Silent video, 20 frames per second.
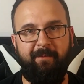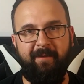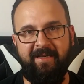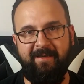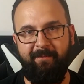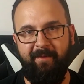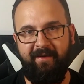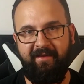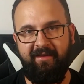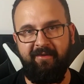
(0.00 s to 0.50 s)

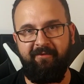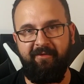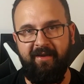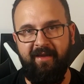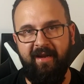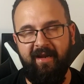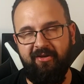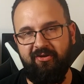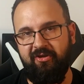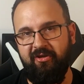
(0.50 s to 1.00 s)
perspektywy
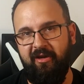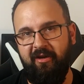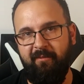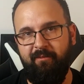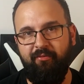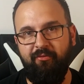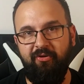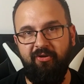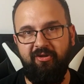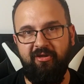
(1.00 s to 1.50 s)
gracza
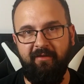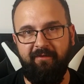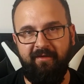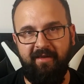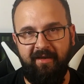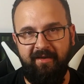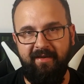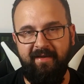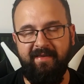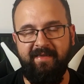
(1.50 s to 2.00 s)
pójście w
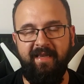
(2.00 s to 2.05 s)
tanie